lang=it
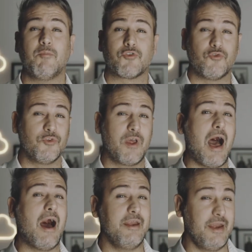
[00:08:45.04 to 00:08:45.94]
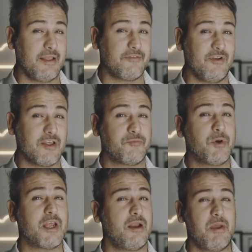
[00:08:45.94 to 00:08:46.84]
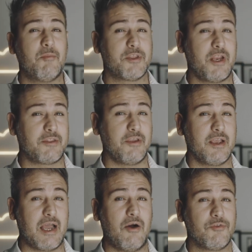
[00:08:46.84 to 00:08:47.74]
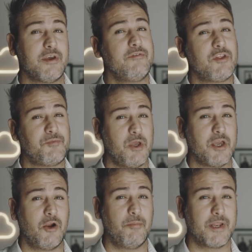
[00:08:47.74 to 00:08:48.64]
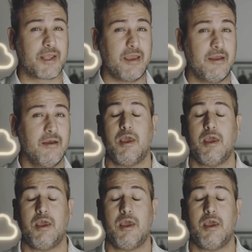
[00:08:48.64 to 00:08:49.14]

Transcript: scusa a Netflix perché l'abbiamo tirata in causa e vi spiegherò perché.